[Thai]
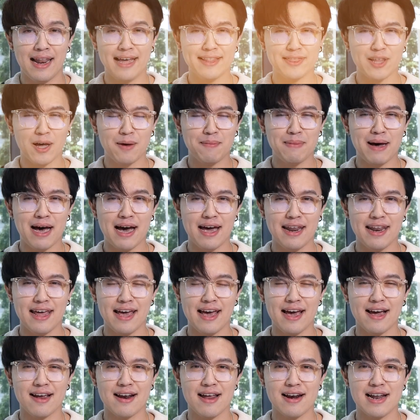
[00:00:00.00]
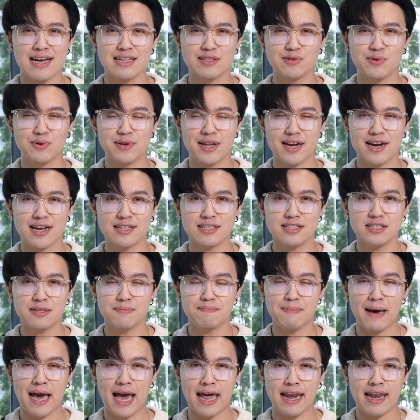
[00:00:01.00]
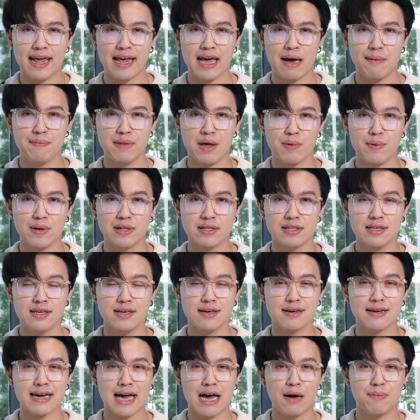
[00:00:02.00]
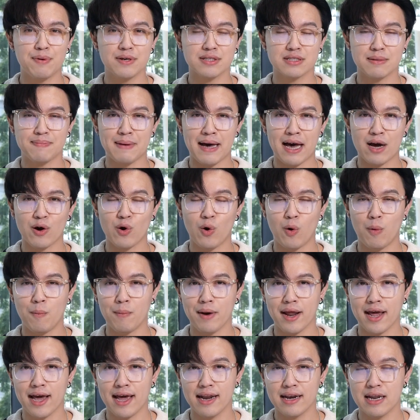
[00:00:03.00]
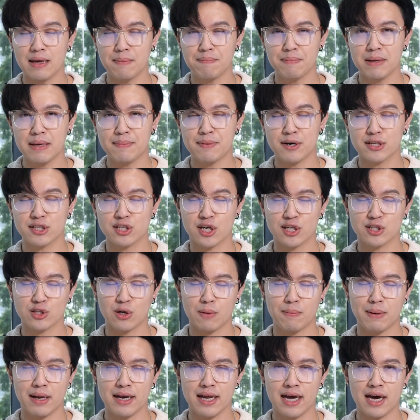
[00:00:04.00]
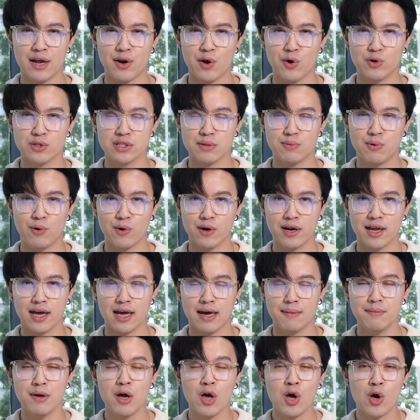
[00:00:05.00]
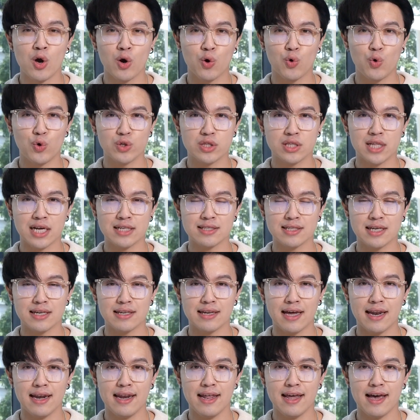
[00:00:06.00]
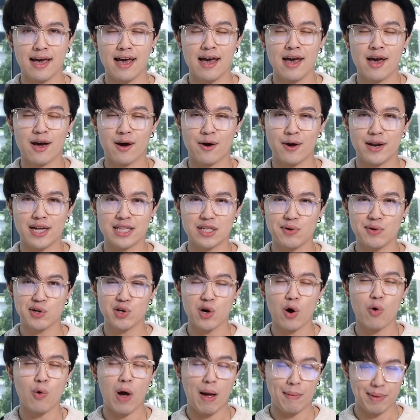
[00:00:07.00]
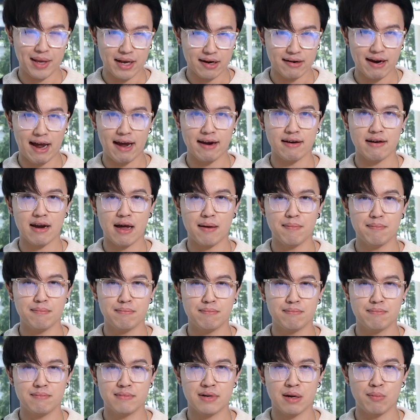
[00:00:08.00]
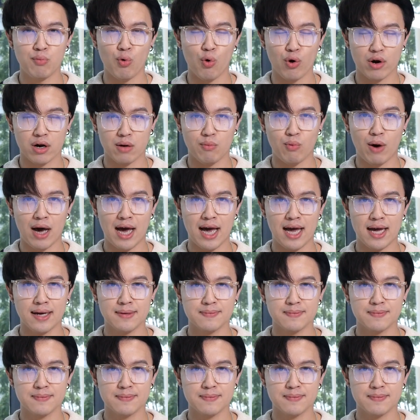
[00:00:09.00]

และต่อมานะฮะครั้งล่าสุดในครั้งที่ 18นะครับในวันที่ 9 พฤษภาคมนะฮะในปีพศ 2566นะครับคุณทักษิณนนั้นเนี่ยก็ได้ตข้อความอีกครั้งครับระบุครับว่า